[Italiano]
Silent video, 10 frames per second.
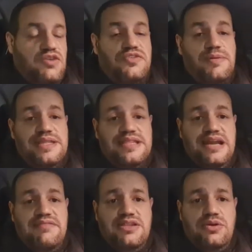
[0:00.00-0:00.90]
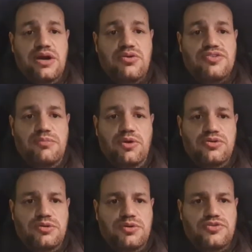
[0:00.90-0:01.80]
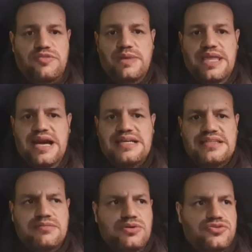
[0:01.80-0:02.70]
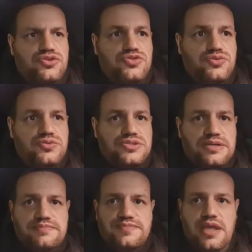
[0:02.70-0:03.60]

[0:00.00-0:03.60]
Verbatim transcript: ovviamente la vedo una cosa molto molto sbagliata molto ingiusta